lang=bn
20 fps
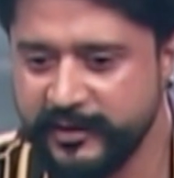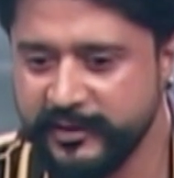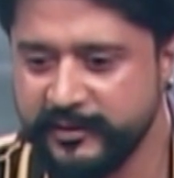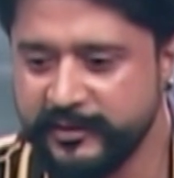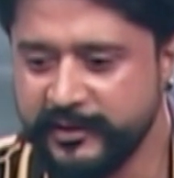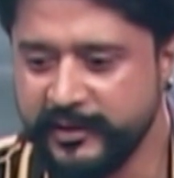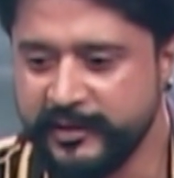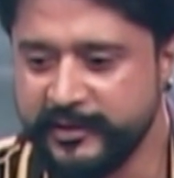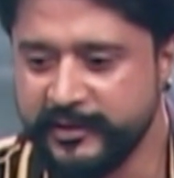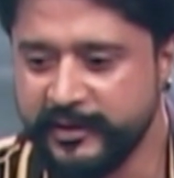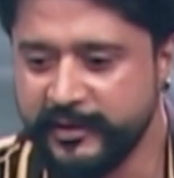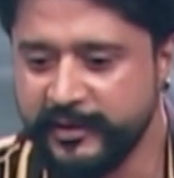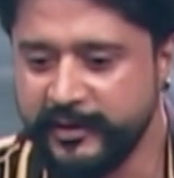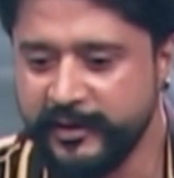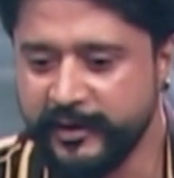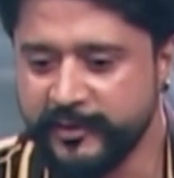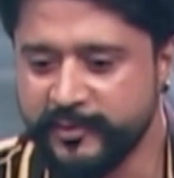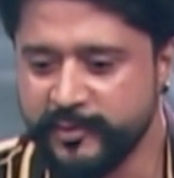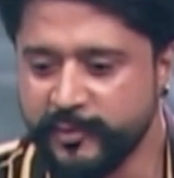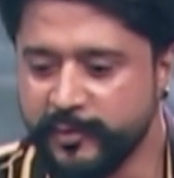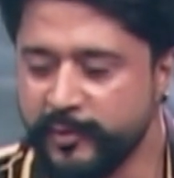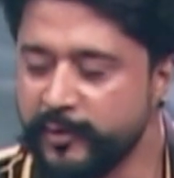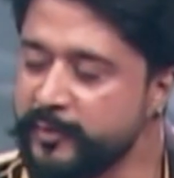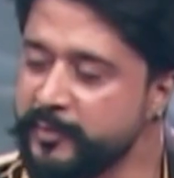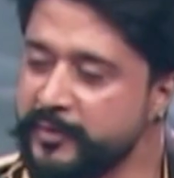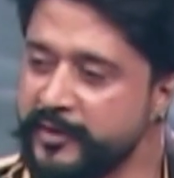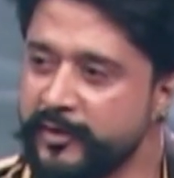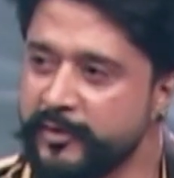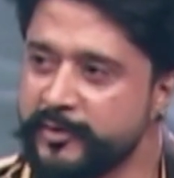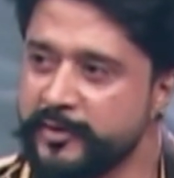থিয়েটারের একজন
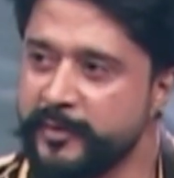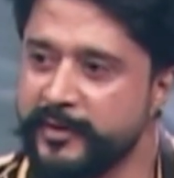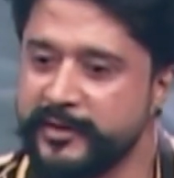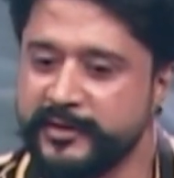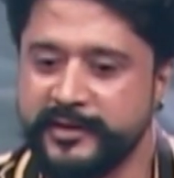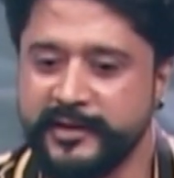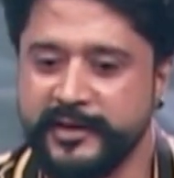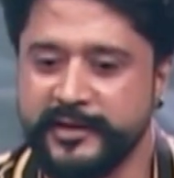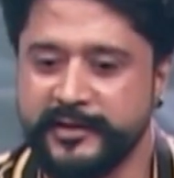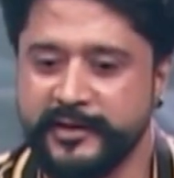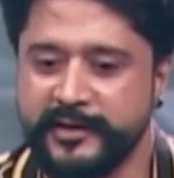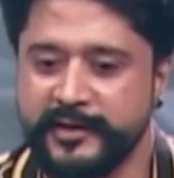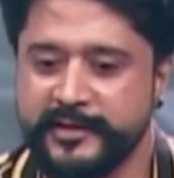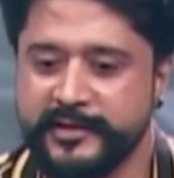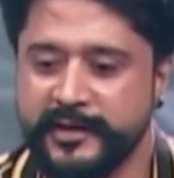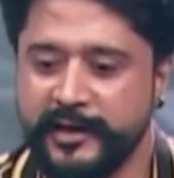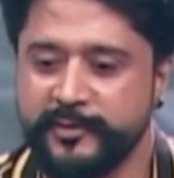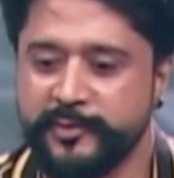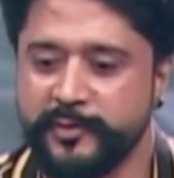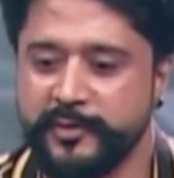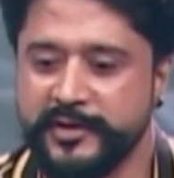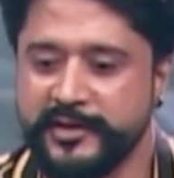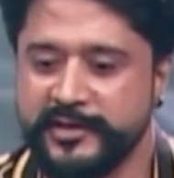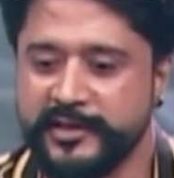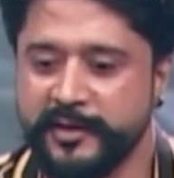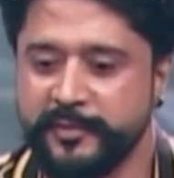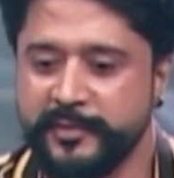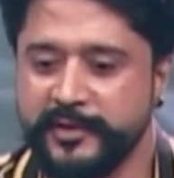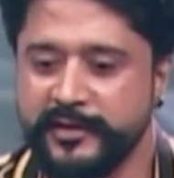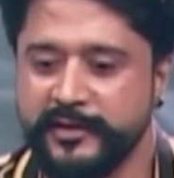কর্মী অথবা থিয়েটারের ছাত্র
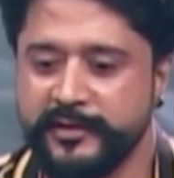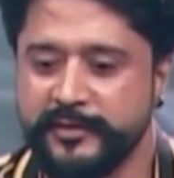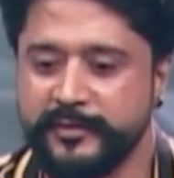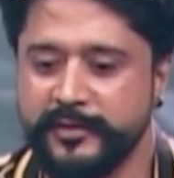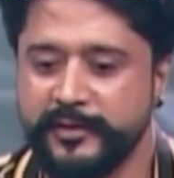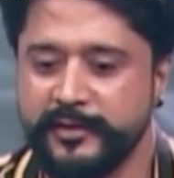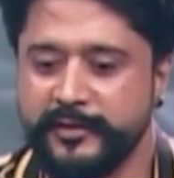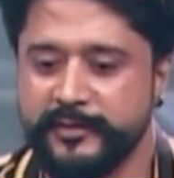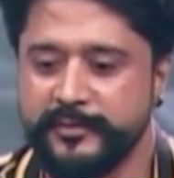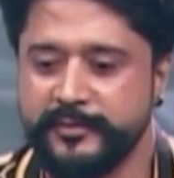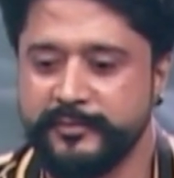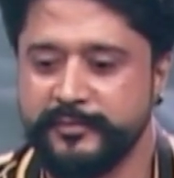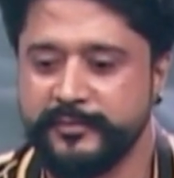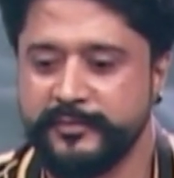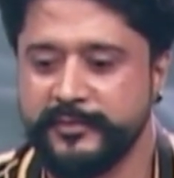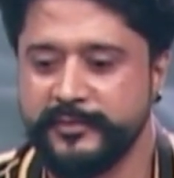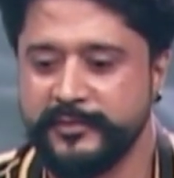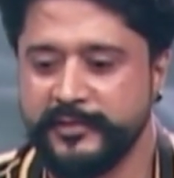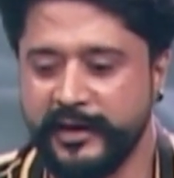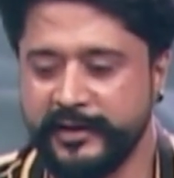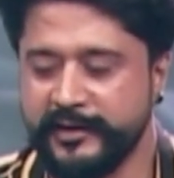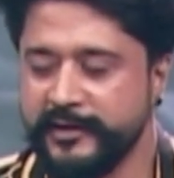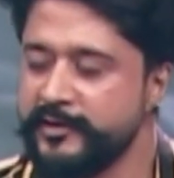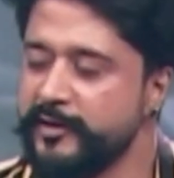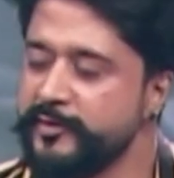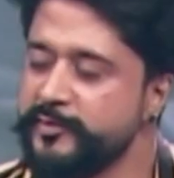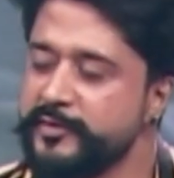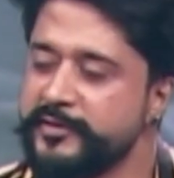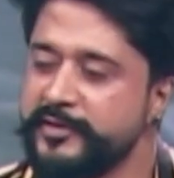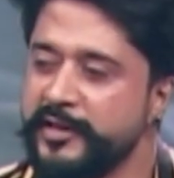হিসাবে
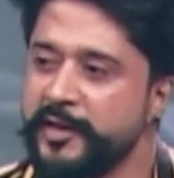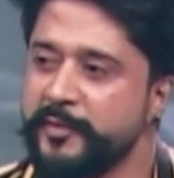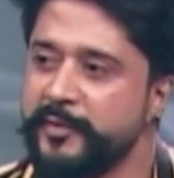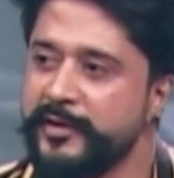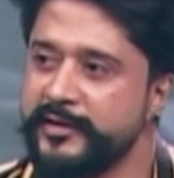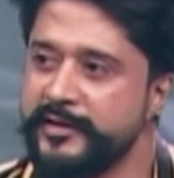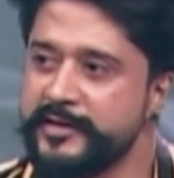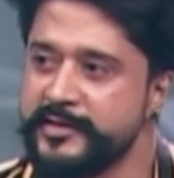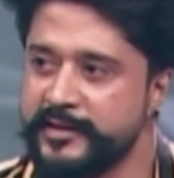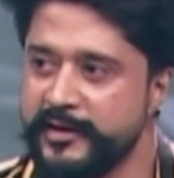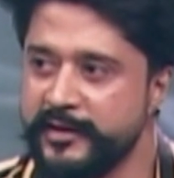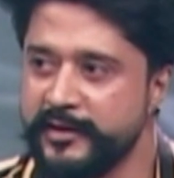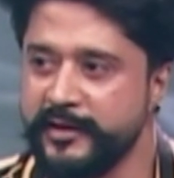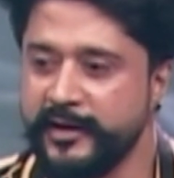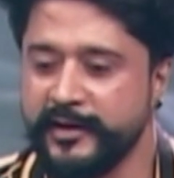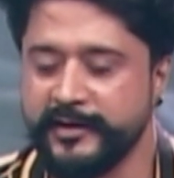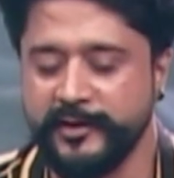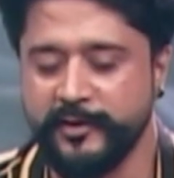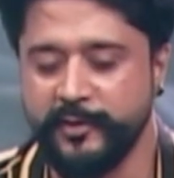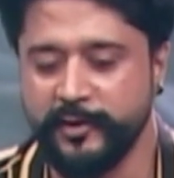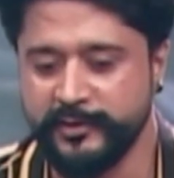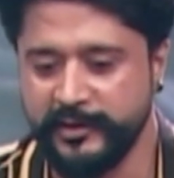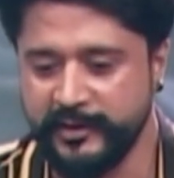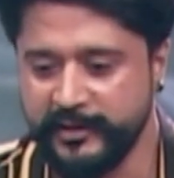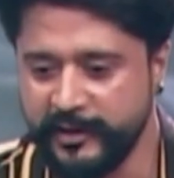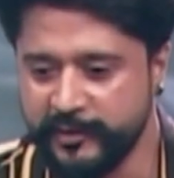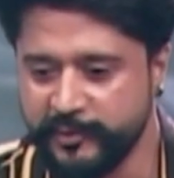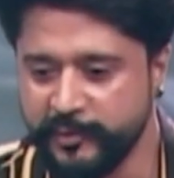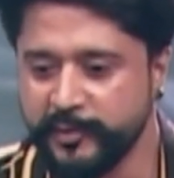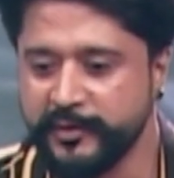নাট্যাচার্য সেলিম আলদিন স্যারের একটা কথা
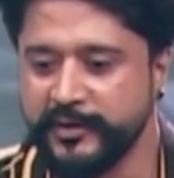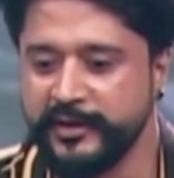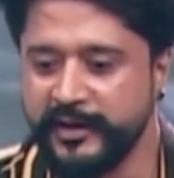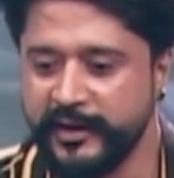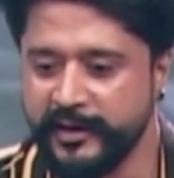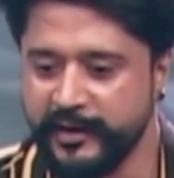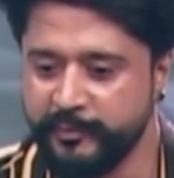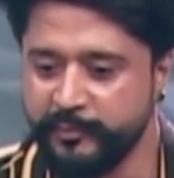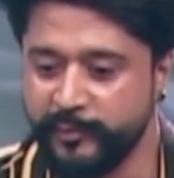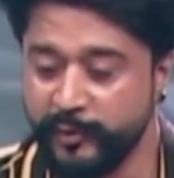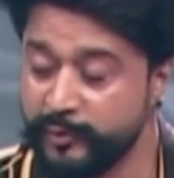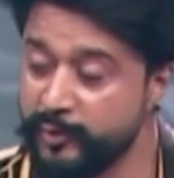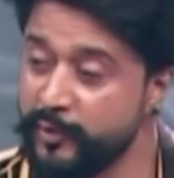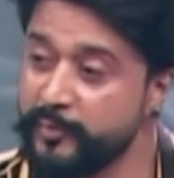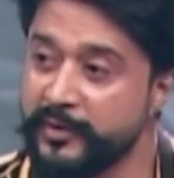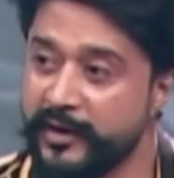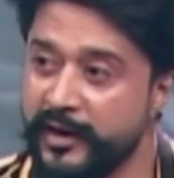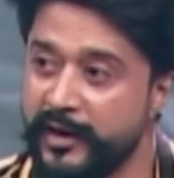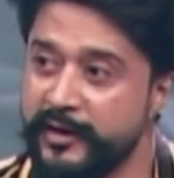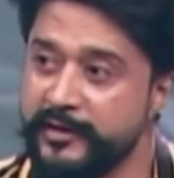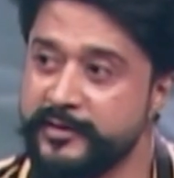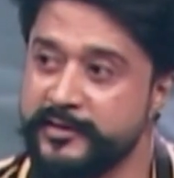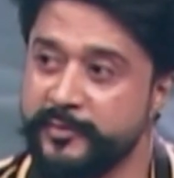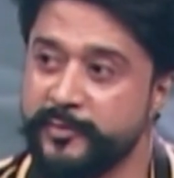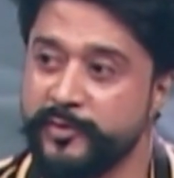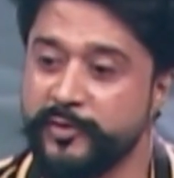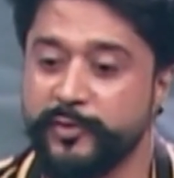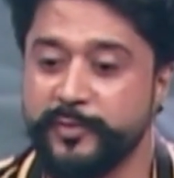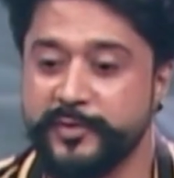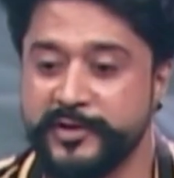নাটক নিয়ে প্রথম কাজ
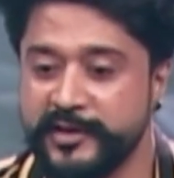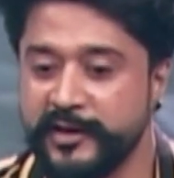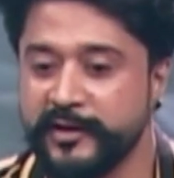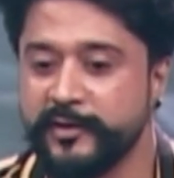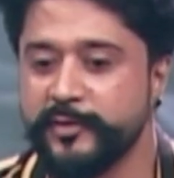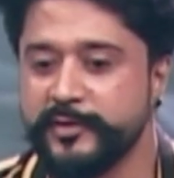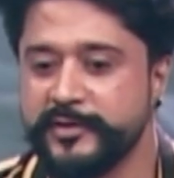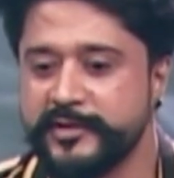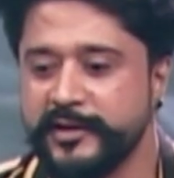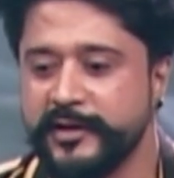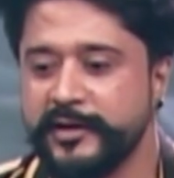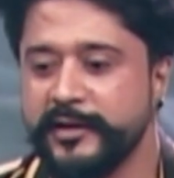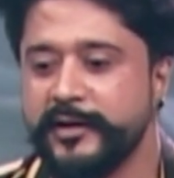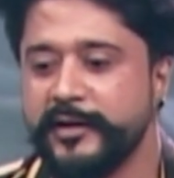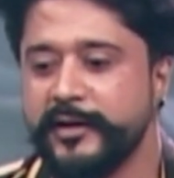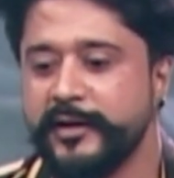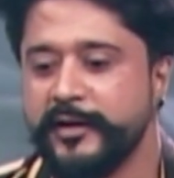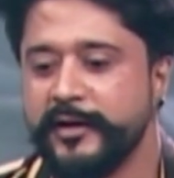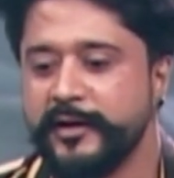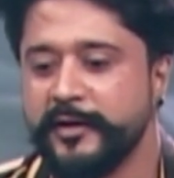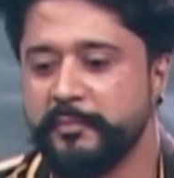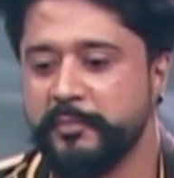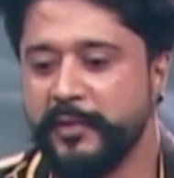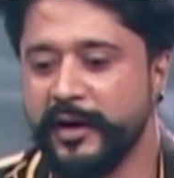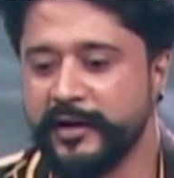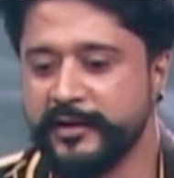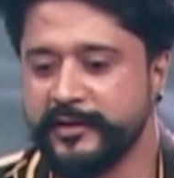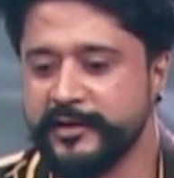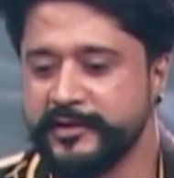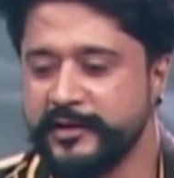এবং অভিষেক হচ্ছে
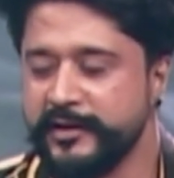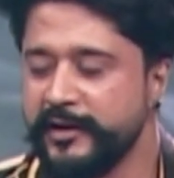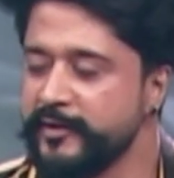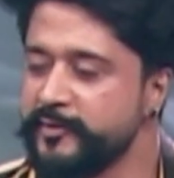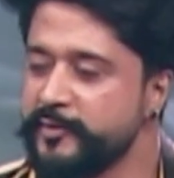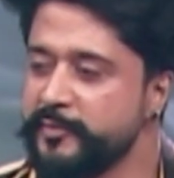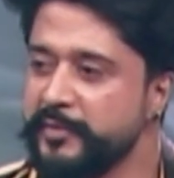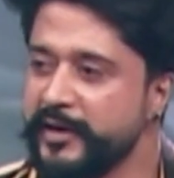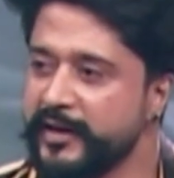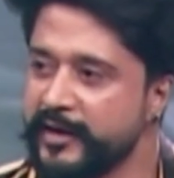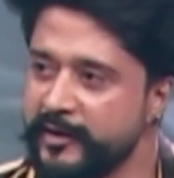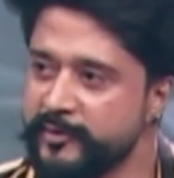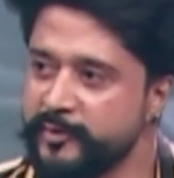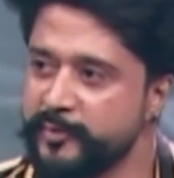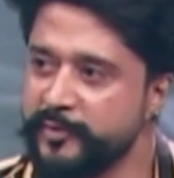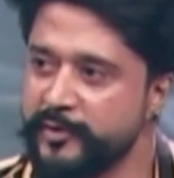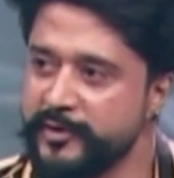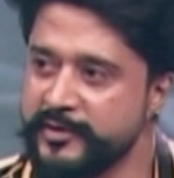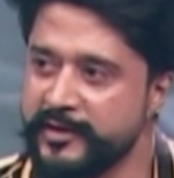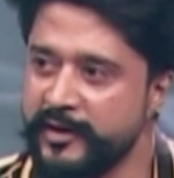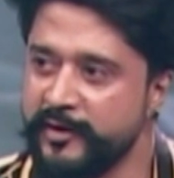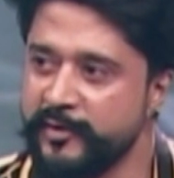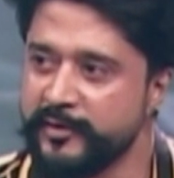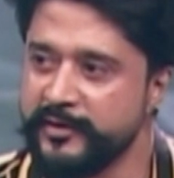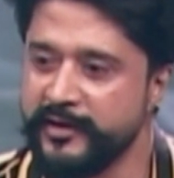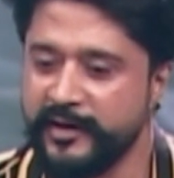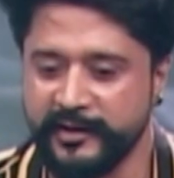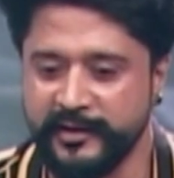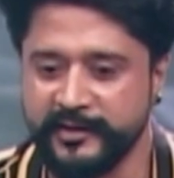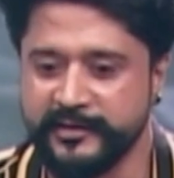বাংলাদেশের একজন বিখ্যাত পরিচালক
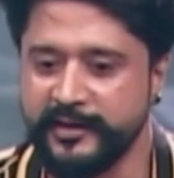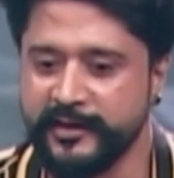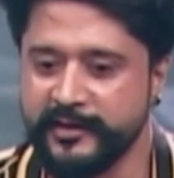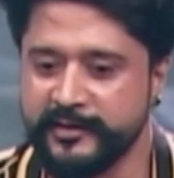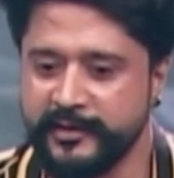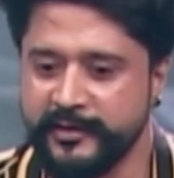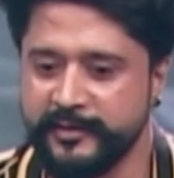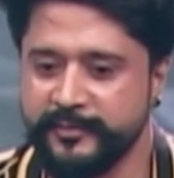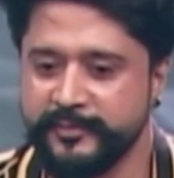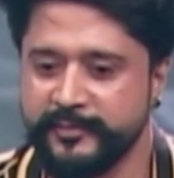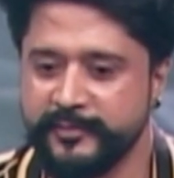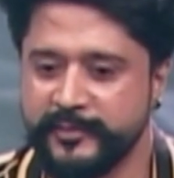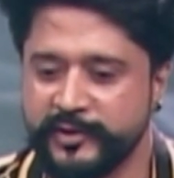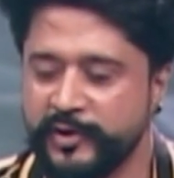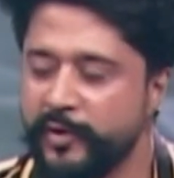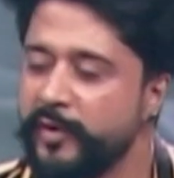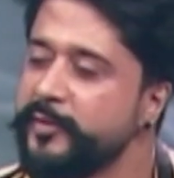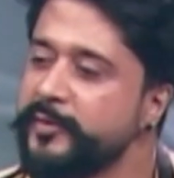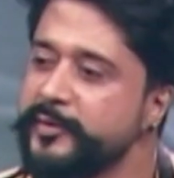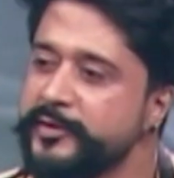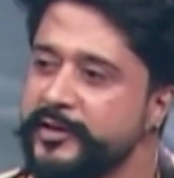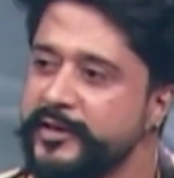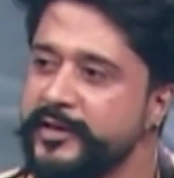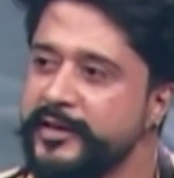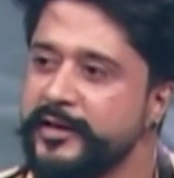নার্গিস আক্তার স্বভাবতই